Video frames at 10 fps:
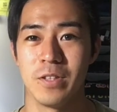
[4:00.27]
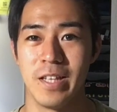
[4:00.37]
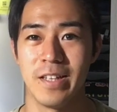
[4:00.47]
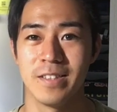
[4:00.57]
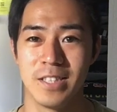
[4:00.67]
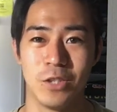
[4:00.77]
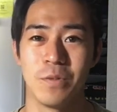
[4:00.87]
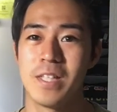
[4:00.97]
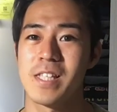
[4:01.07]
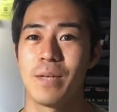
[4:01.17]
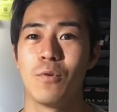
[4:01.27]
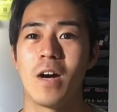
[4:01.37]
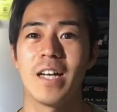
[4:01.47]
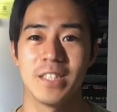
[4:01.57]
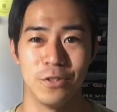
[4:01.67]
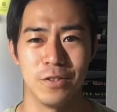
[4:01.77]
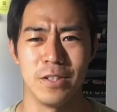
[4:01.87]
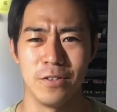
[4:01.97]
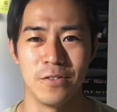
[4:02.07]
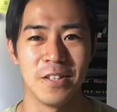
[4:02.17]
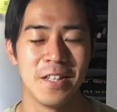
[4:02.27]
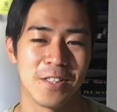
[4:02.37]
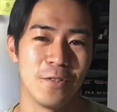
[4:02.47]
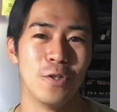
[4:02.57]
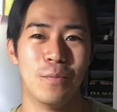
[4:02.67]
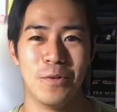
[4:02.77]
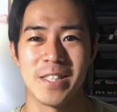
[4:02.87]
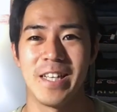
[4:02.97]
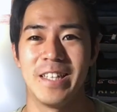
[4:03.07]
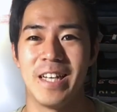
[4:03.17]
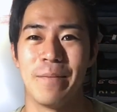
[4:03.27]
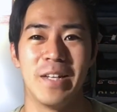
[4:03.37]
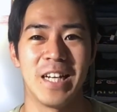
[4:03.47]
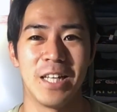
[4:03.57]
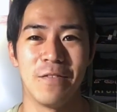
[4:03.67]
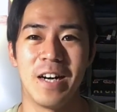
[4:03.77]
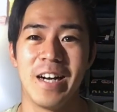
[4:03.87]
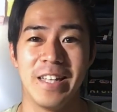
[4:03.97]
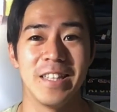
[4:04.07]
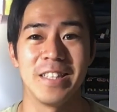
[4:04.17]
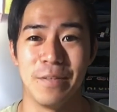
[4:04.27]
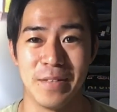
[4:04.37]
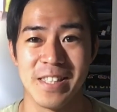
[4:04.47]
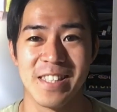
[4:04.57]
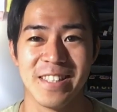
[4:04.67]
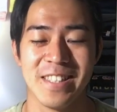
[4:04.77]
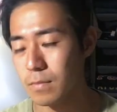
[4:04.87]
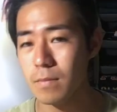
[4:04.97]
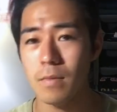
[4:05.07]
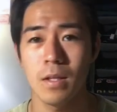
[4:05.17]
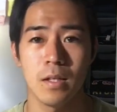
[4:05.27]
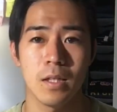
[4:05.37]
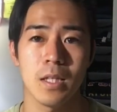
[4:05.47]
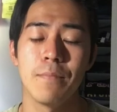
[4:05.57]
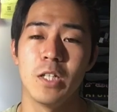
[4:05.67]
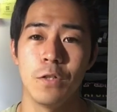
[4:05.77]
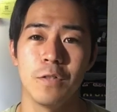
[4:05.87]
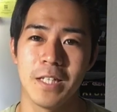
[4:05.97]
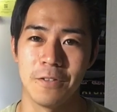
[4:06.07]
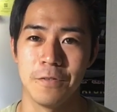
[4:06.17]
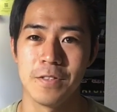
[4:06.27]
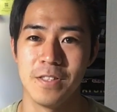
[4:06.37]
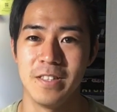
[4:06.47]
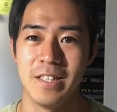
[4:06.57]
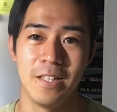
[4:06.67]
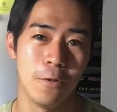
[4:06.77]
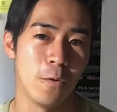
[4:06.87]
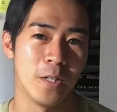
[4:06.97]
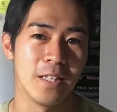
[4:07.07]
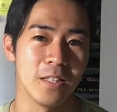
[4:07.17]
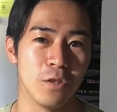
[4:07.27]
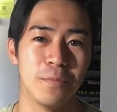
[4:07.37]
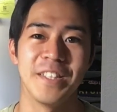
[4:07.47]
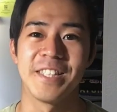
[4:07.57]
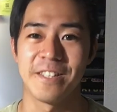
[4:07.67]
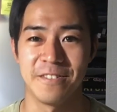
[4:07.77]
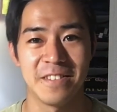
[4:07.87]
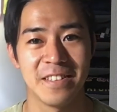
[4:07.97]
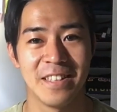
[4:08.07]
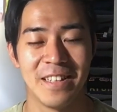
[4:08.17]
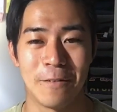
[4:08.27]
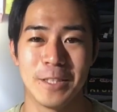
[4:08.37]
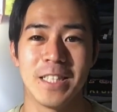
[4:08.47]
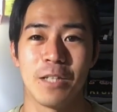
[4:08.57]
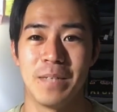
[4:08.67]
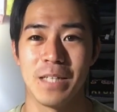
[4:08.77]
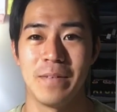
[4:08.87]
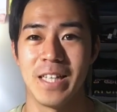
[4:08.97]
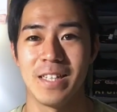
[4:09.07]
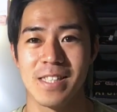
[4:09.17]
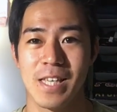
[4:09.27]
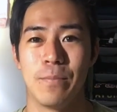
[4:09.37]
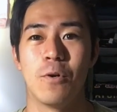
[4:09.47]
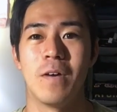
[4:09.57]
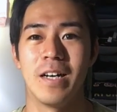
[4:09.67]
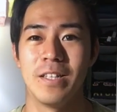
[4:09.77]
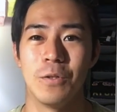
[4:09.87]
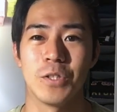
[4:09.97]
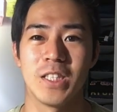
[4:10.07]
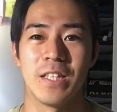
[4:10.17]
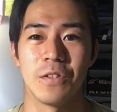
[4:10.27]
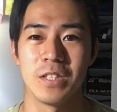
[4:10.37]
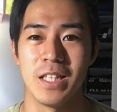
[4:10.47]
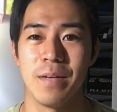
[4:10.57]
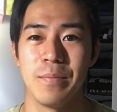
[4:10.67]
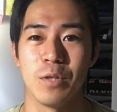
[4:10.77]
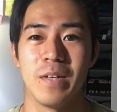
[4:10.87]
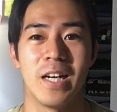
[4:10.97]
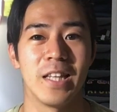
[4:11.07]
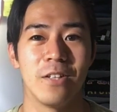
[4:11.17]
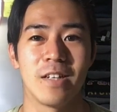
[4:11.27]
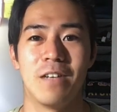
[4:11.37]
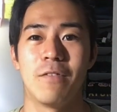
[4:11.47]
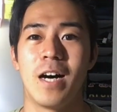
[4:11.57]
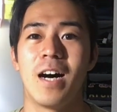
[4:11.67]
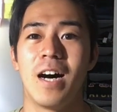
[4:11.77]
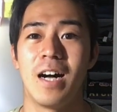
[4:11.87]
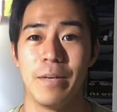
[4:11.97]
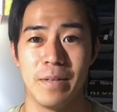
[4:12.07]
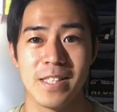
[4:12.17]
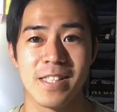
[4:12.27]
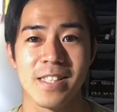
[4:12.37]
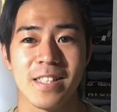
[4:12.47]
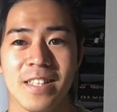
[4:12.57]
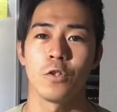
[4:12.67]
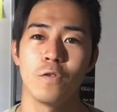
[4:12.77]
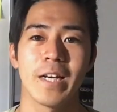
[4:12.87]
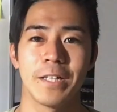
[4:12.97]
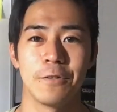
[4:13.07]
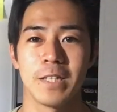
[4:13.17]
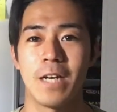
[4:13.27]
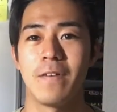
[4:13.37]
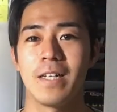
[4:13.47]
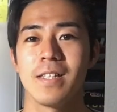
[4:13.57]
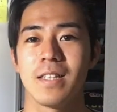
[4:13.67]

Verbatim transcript: て自動でスケボーが走るっていう、そういうのも最近アメリカでは流行ってきてます。多分日本だと普通に違法なんだと思うんですけど、こっちだとまだまだスケボーは移動手段として認められている感はあります。というわけで、今回は